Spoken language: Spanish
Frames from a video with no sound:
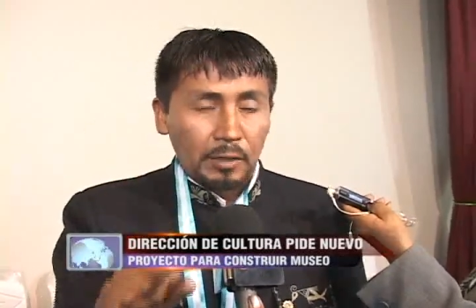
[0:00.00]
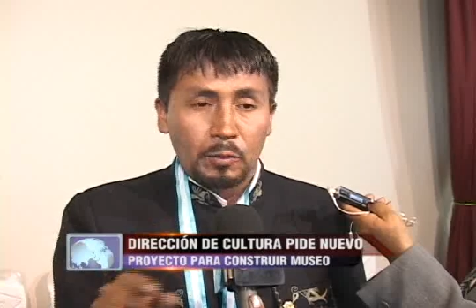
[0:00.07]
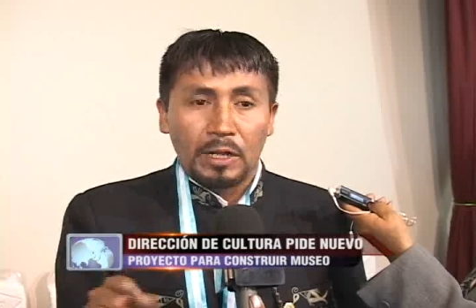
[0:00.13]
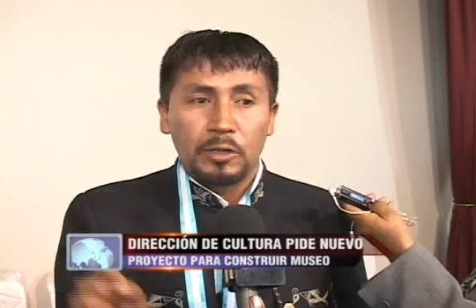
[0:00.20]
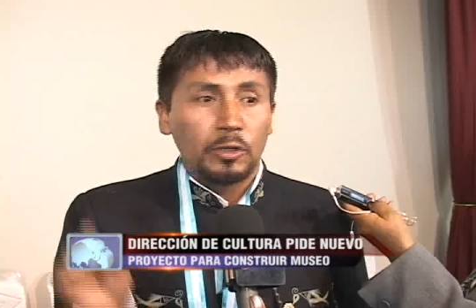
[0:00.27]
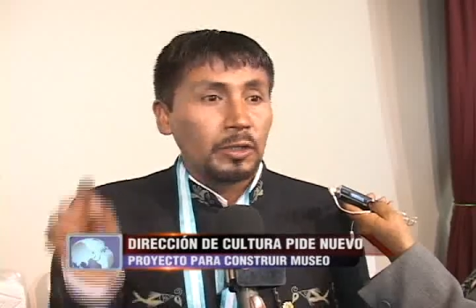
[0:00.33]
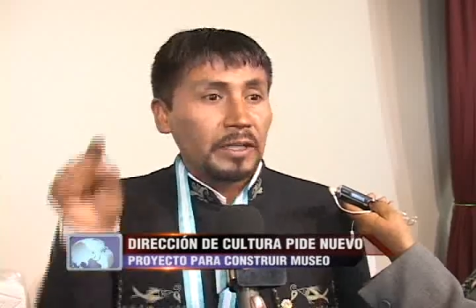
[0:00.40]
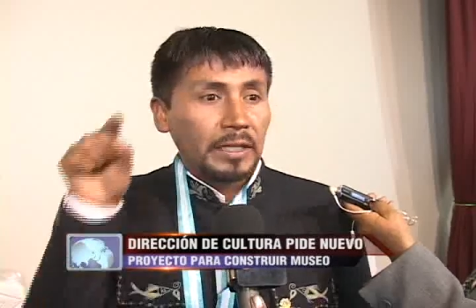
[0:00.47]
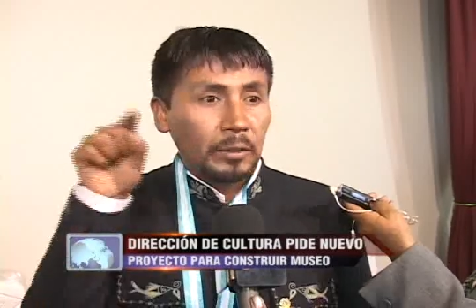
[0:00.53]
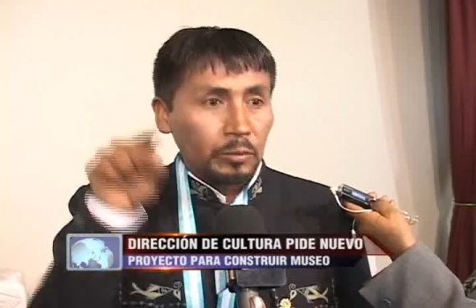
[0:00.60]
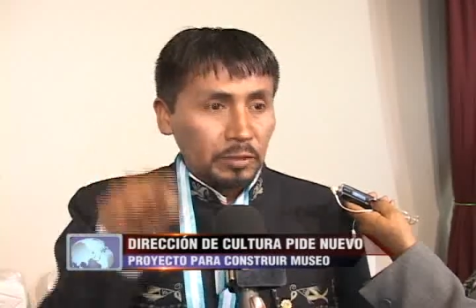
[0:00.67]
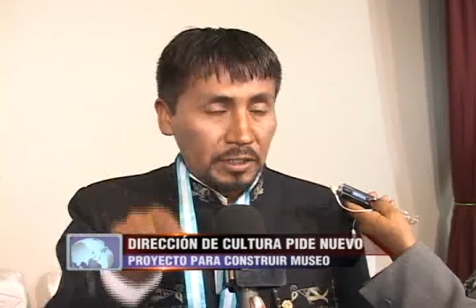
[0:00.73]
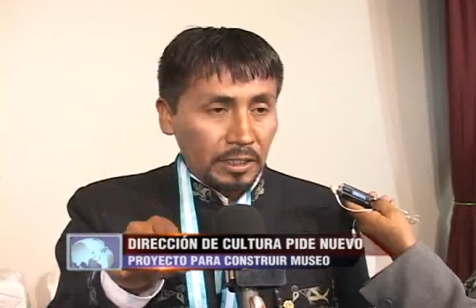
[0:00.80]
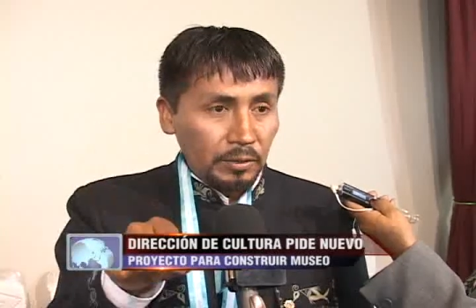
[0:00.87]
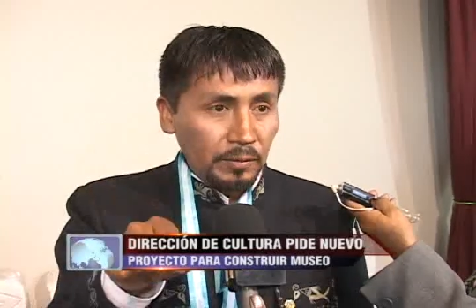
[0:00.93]
el cual yo no le he
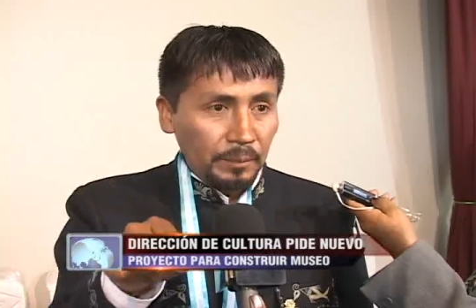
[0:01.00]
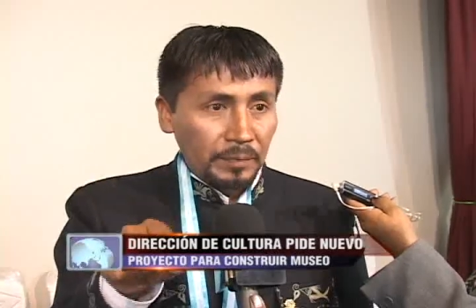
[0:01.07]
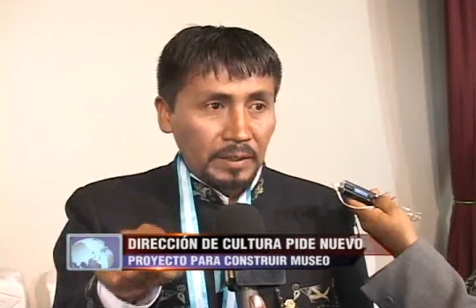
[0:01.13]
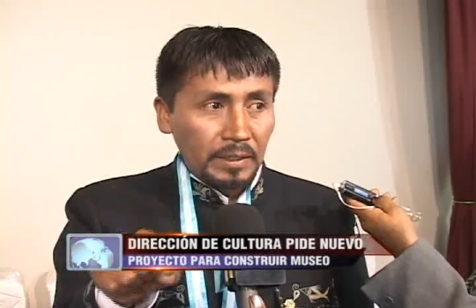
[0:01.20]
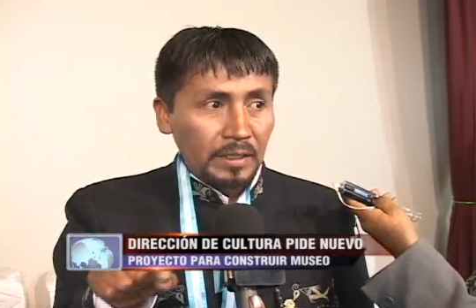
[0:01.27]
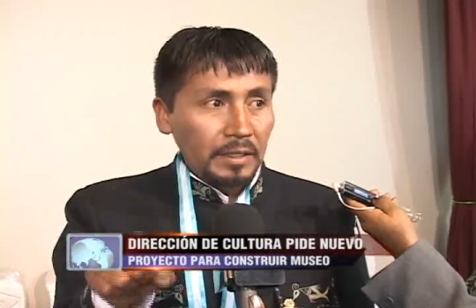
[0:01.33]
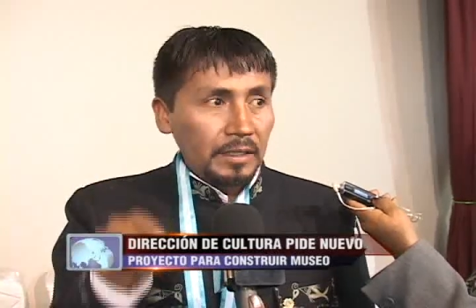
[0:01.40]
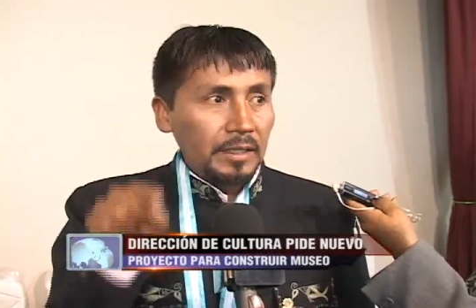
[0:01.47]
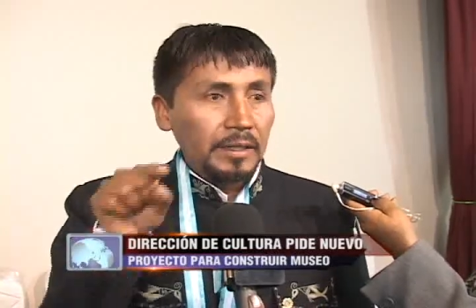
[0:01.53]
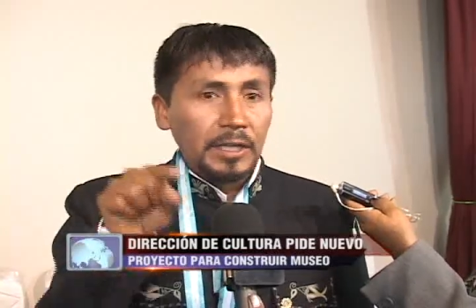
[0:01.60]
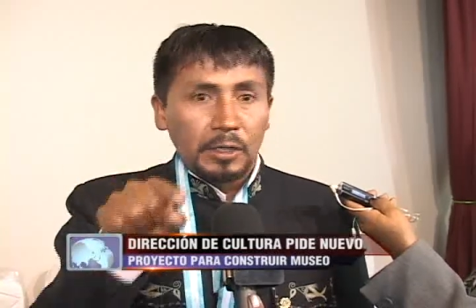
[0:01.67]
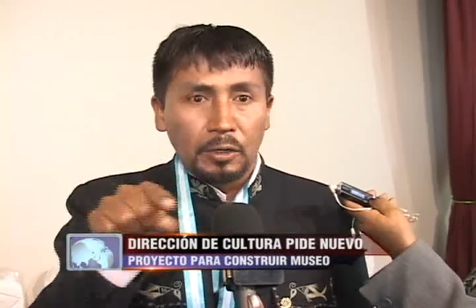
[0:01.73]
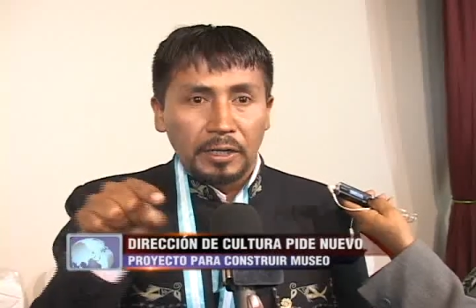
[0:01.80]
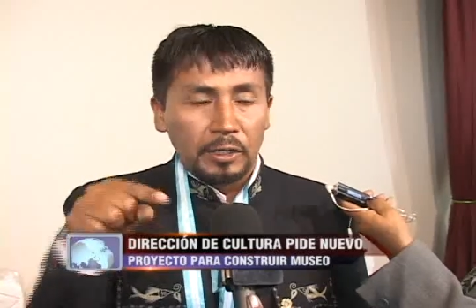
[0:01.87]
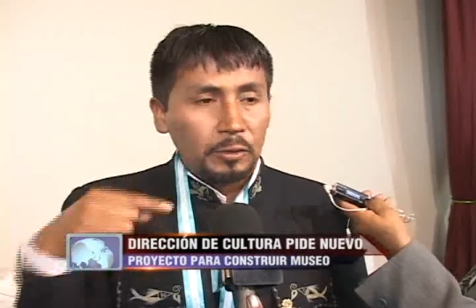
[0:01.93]
denunciado,
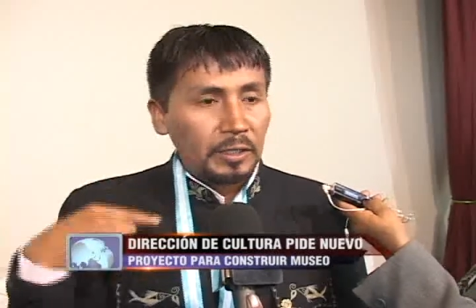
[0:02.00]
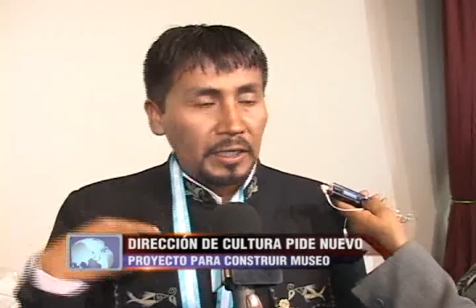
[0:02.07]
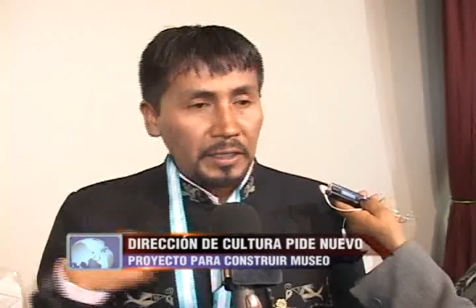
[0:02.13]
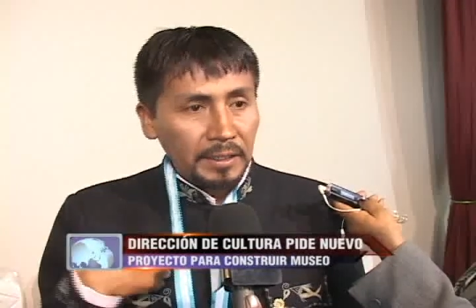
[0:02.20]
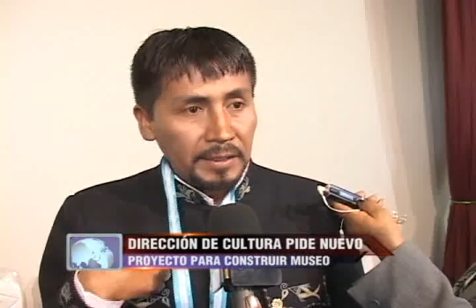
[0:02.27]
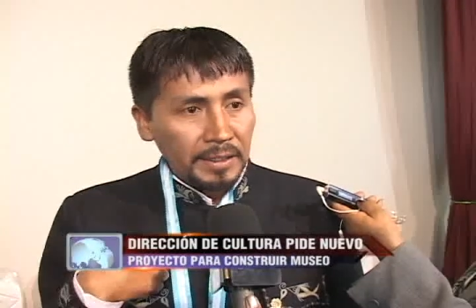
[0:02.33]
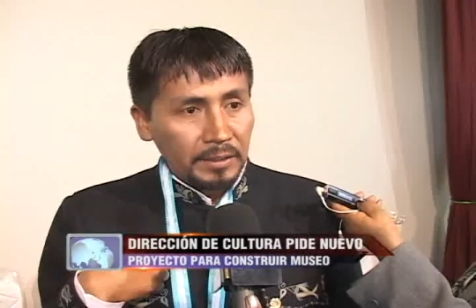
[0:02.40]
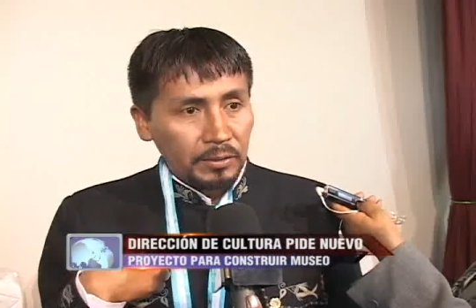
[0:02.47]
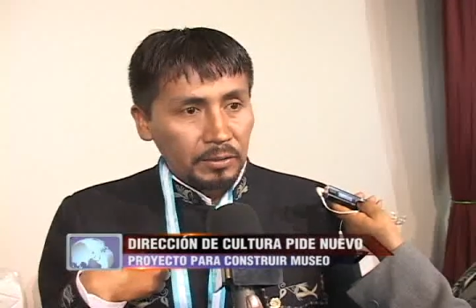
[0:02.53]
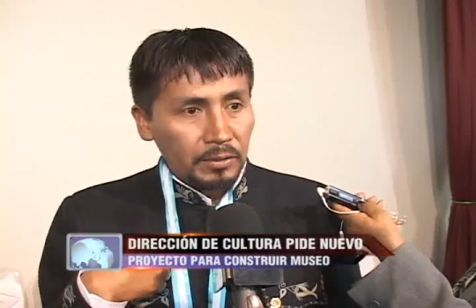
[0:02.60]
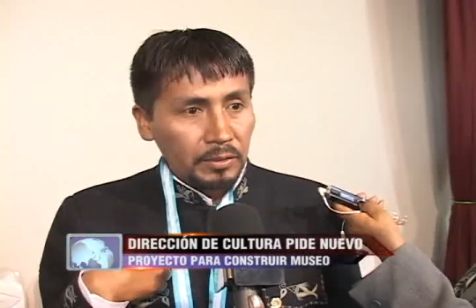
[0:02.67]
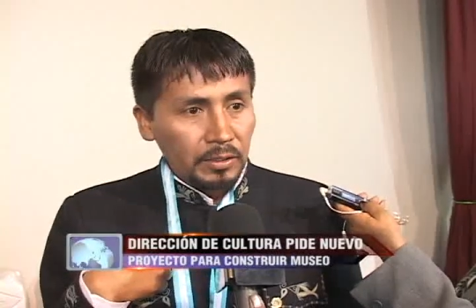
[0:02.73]
indicó que yo no era arquitecto.